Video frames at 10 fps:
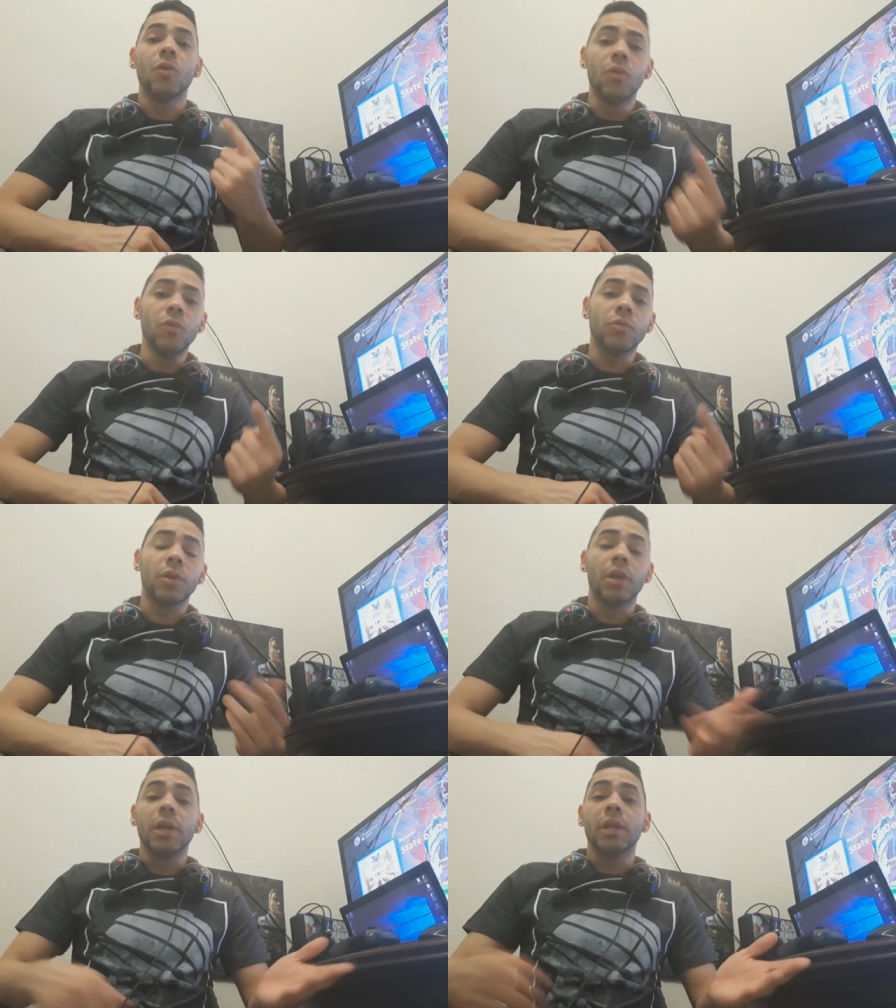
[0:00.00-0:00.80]
1.
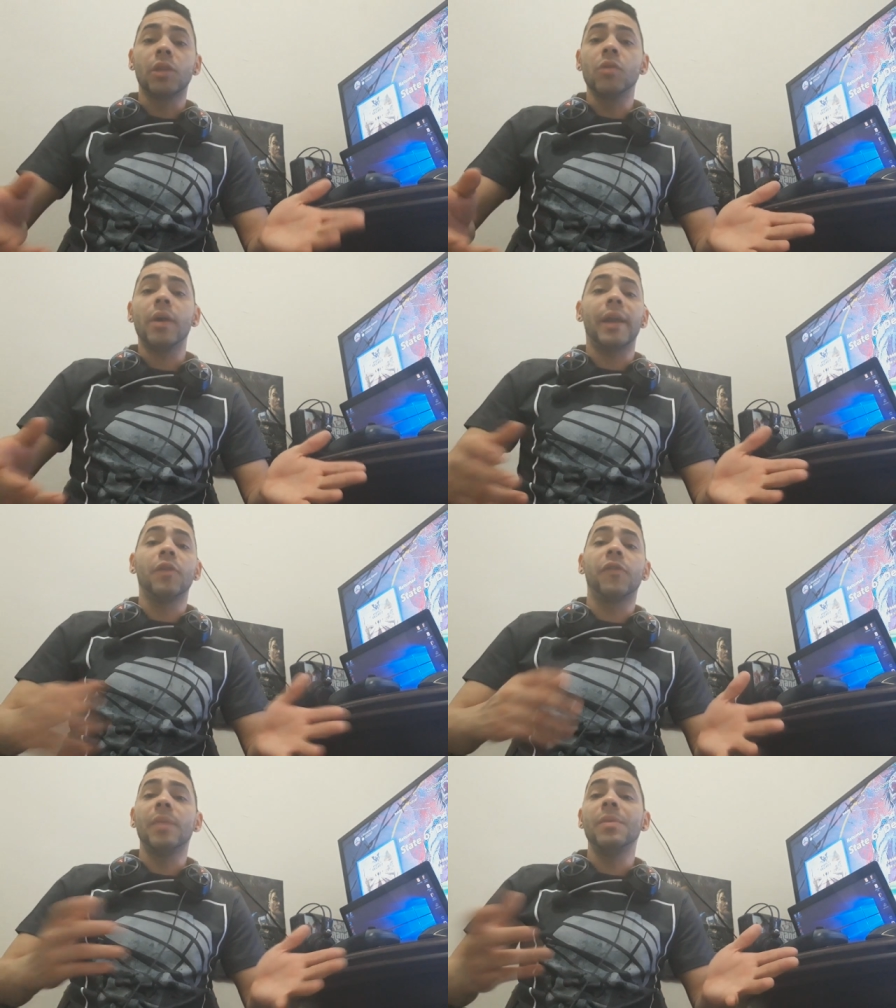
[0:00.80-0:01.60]
Então, cara,
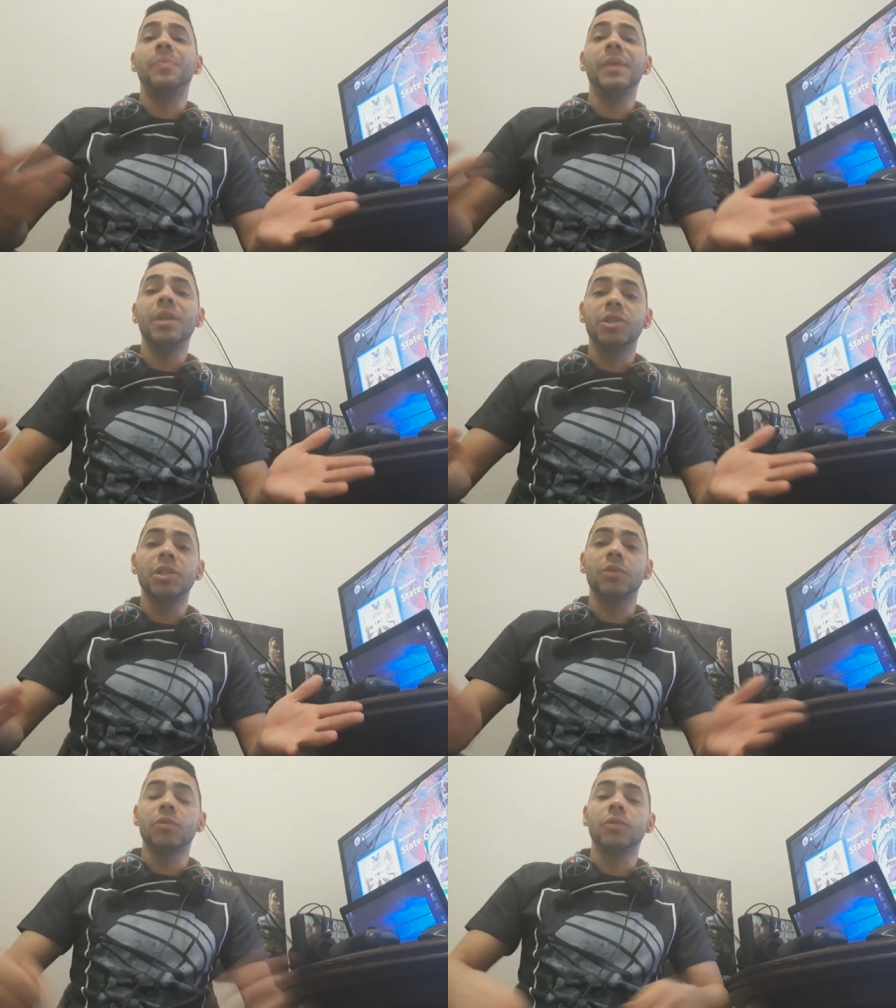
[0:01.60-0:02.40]
eu fiquei meio
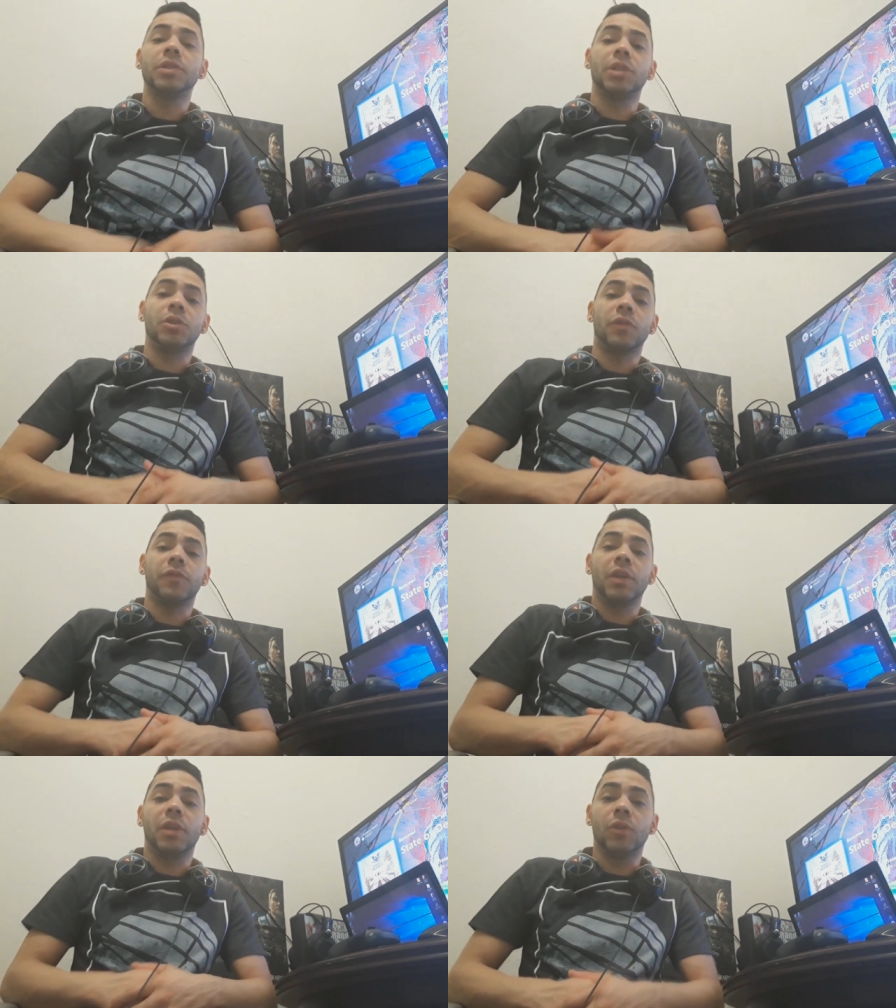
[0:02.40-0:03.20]
perdido no State
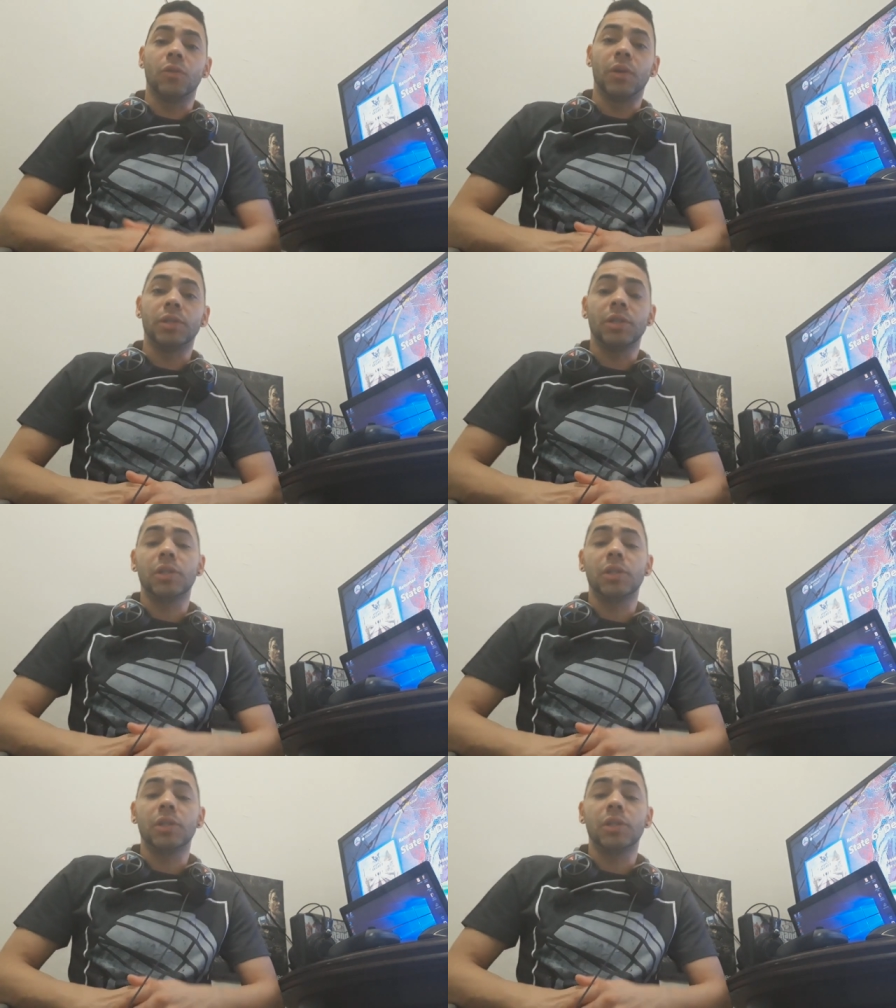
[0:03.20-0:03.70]
of Decay 2.